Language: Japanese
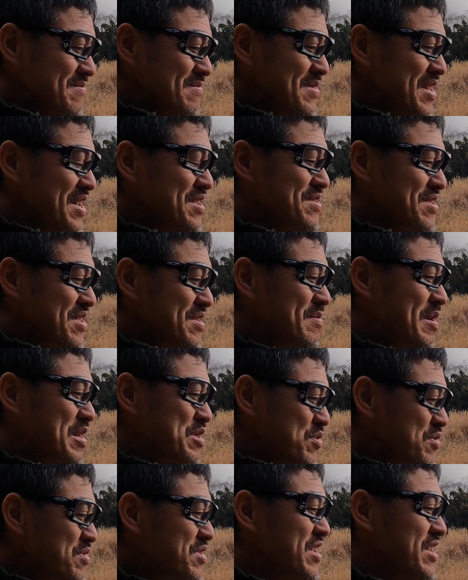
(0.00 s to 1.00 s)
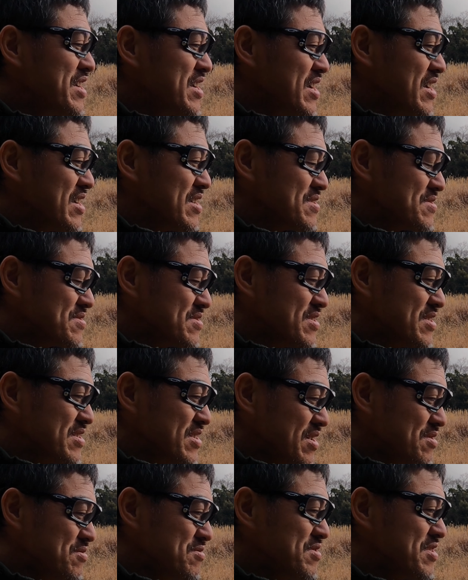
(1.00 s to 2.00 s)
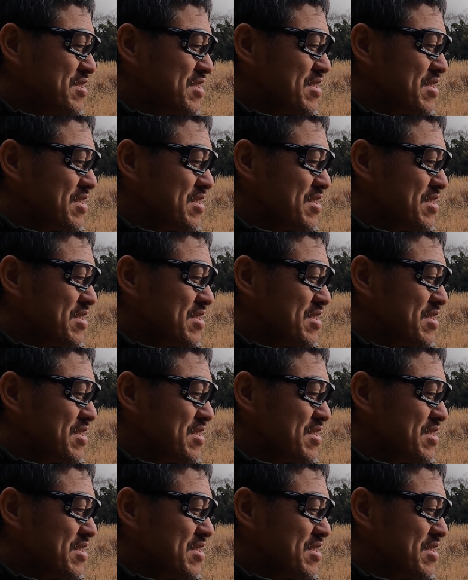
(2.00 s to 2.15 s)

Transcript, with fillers: なので、まあ、どんなエアガンが好きか、打って